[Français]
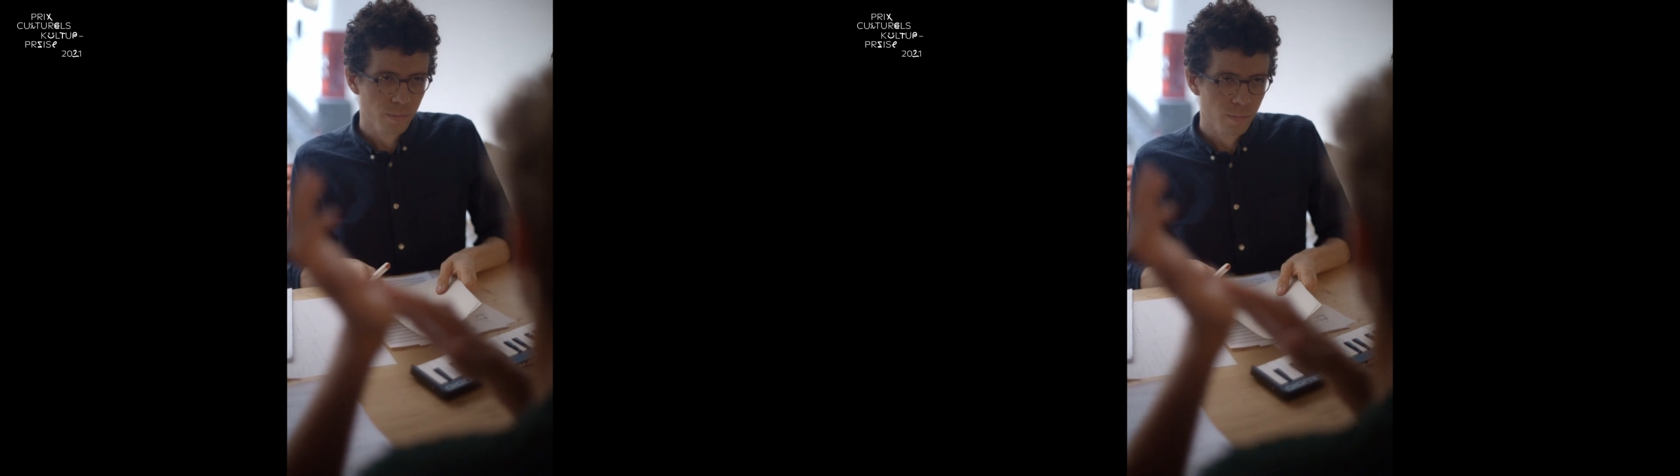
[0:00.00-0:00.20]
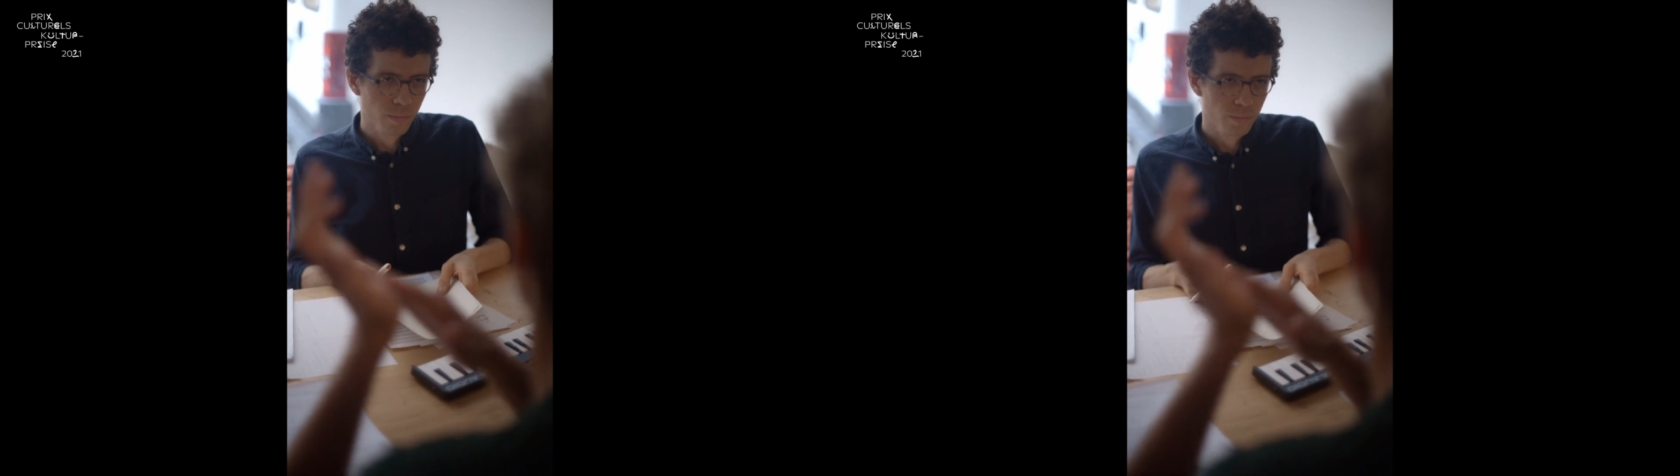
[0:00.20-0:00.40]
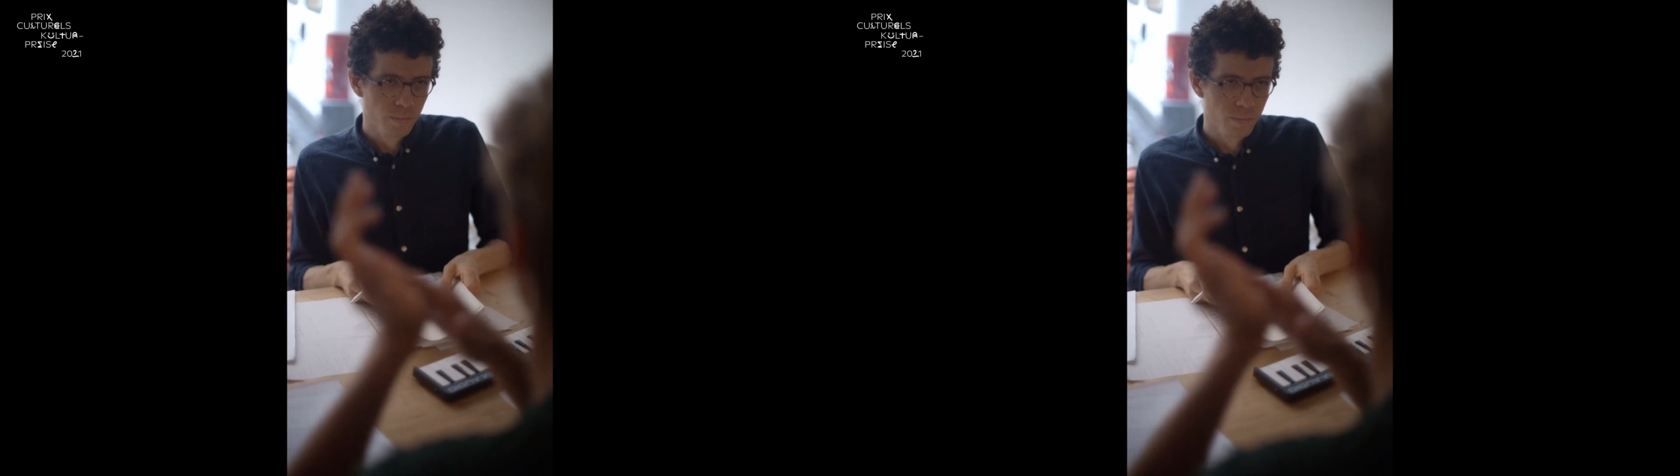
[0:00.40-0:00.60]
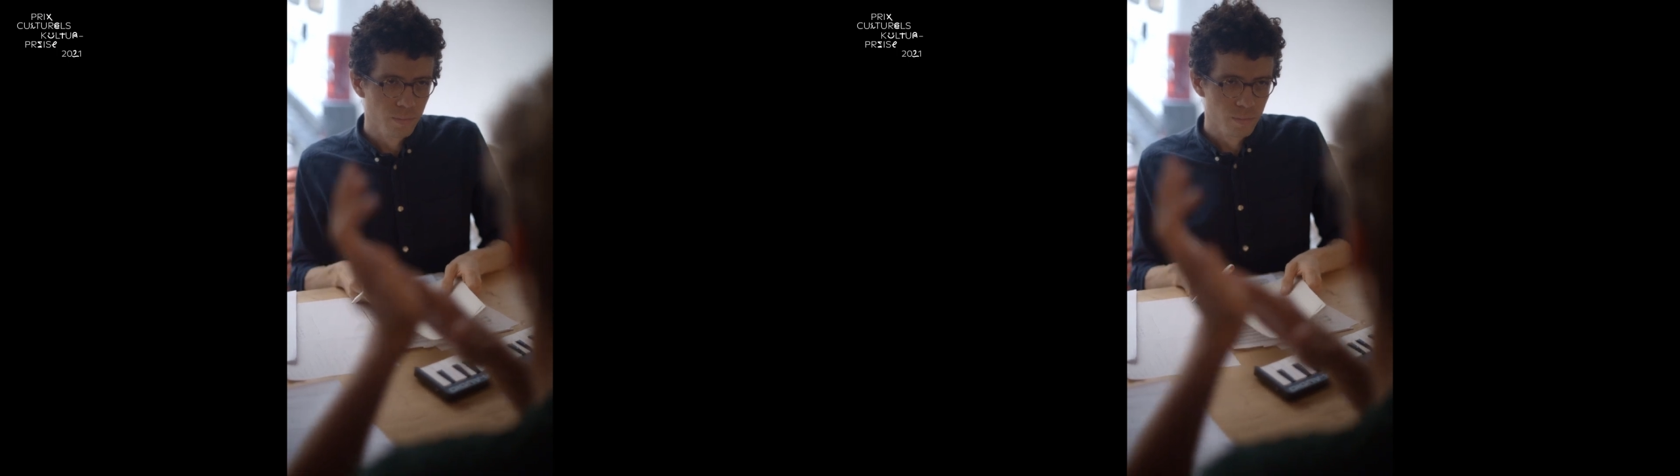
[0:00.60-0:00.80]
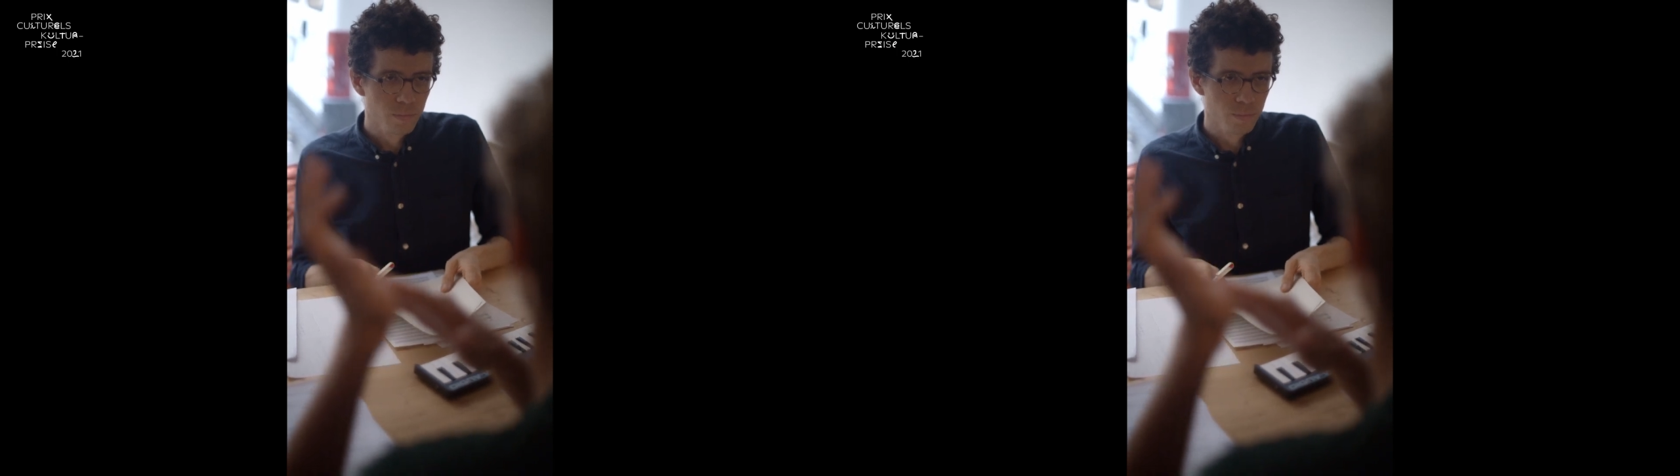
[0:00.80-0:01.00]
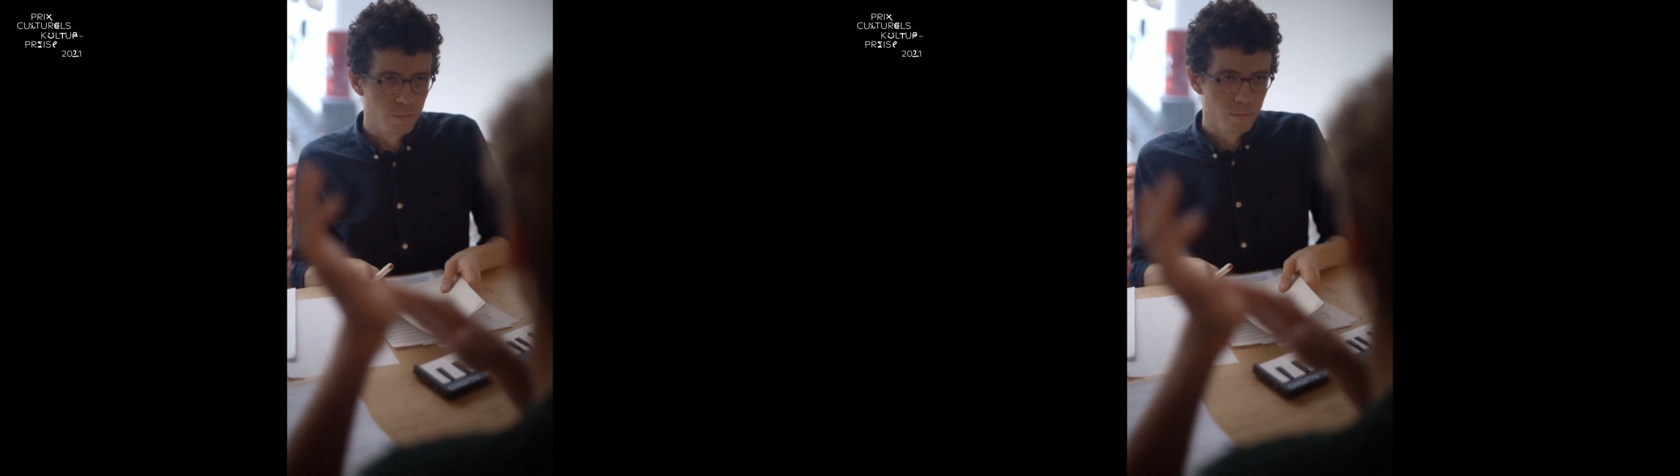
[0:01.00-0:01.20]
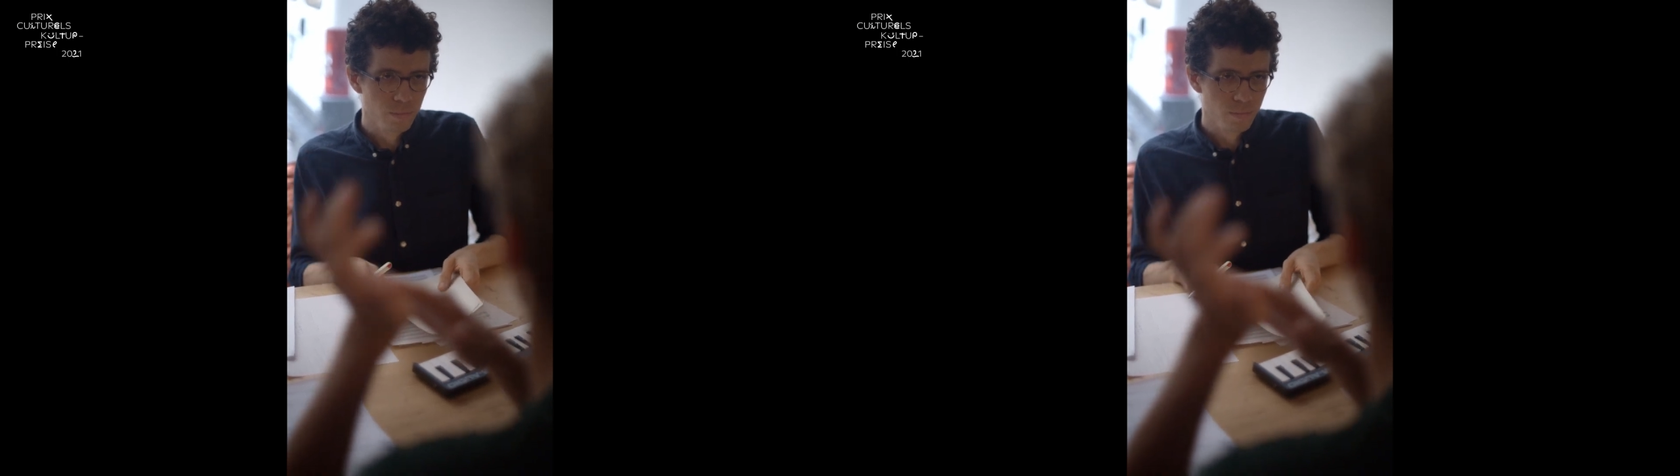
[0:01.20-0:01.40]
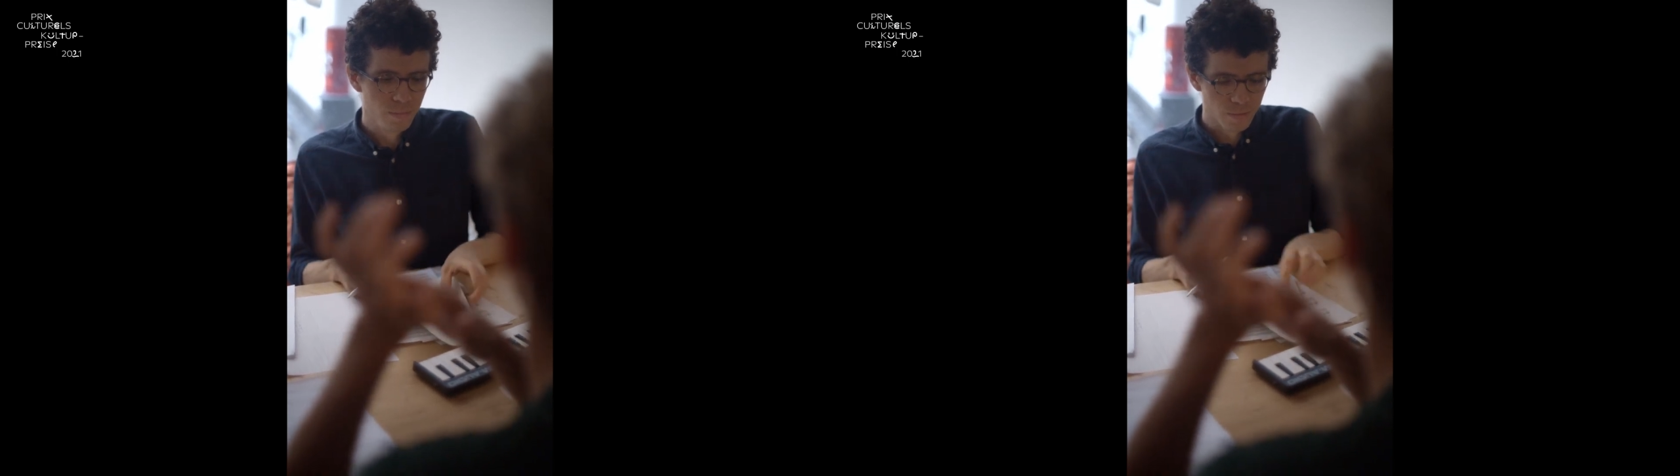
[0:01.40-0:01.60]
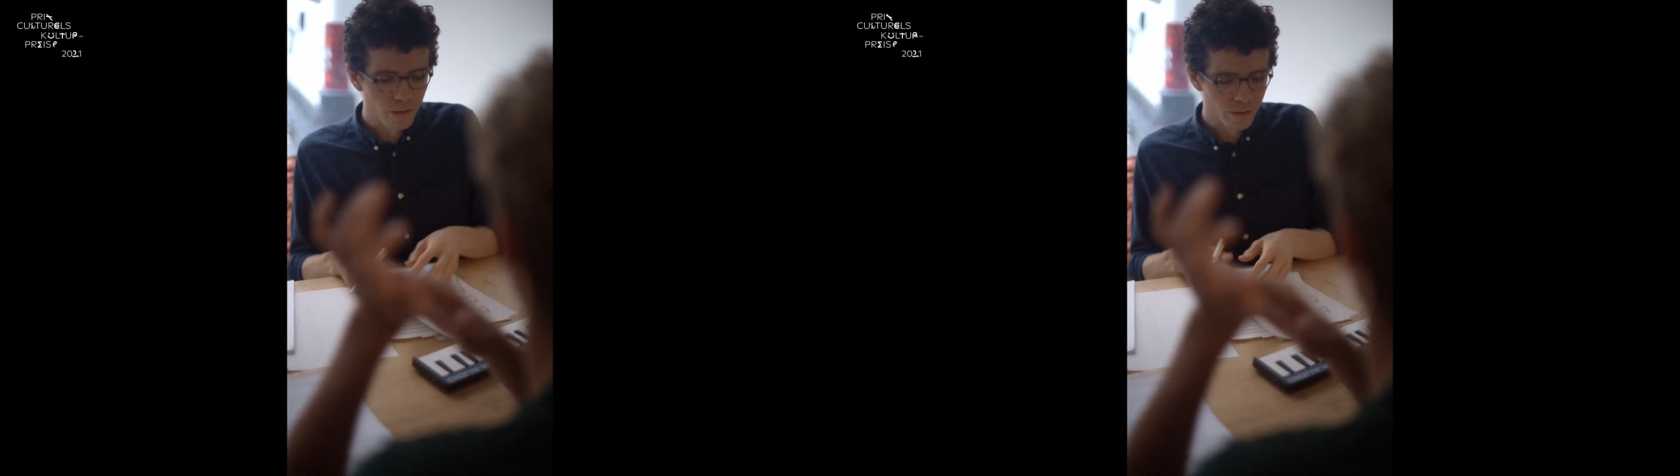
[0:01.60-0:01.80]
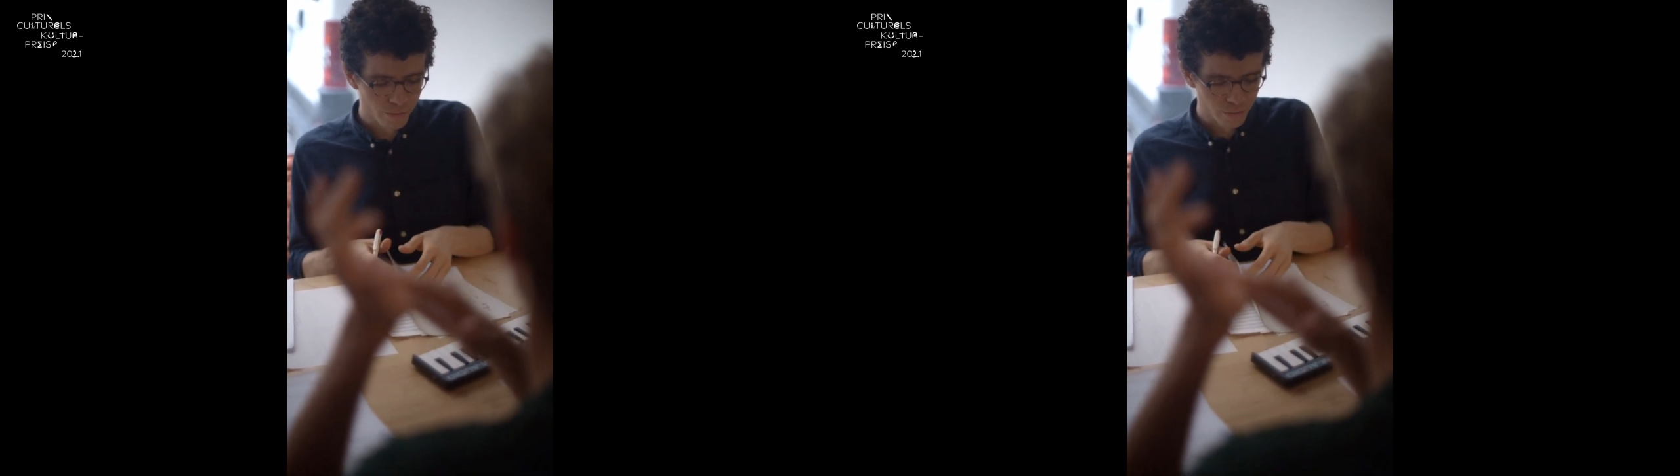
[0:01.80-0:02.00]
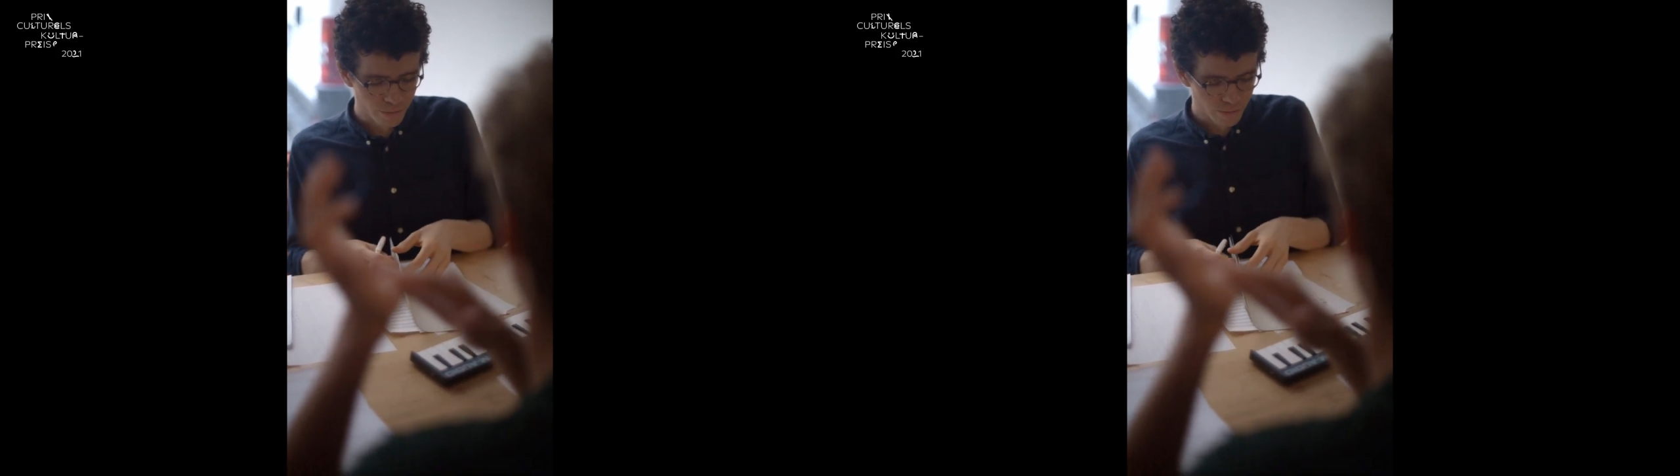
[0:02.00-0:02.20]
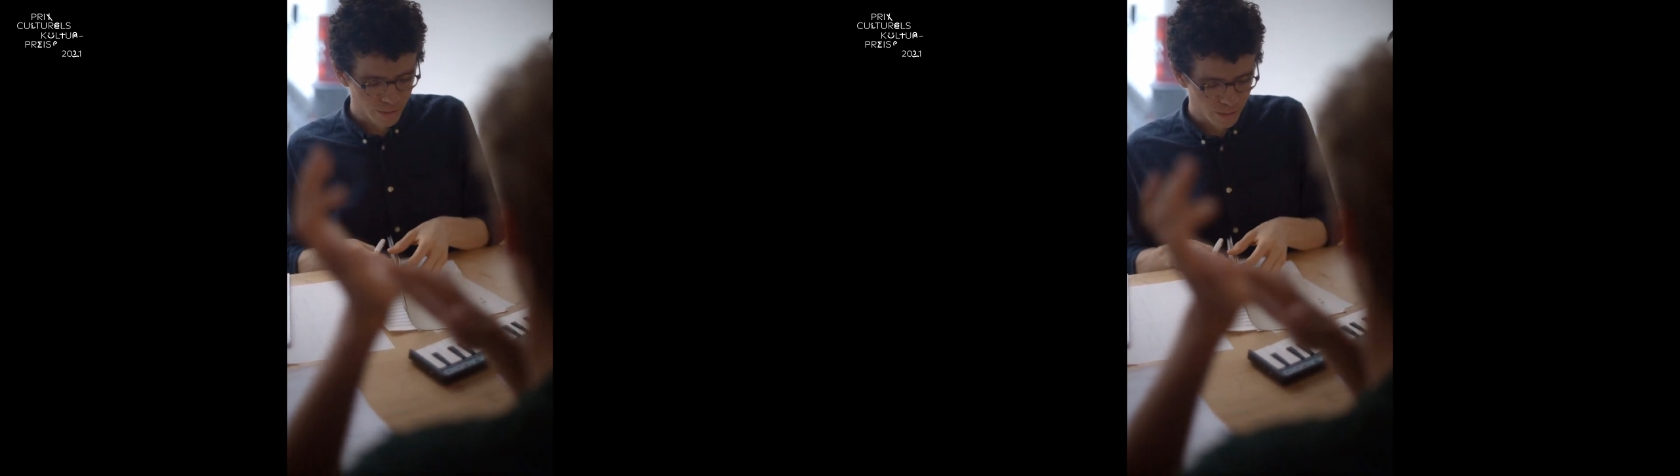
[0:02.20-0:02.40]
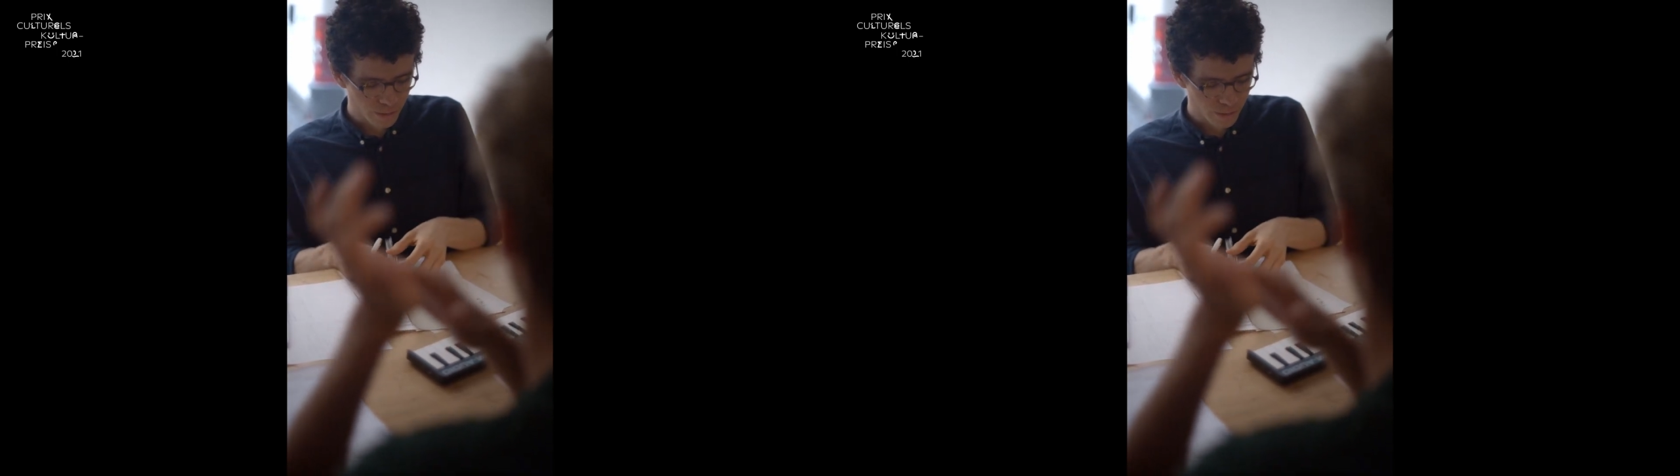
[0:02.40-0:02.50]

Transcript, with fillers: des lieux et de voir un peu si, ça t'inspire.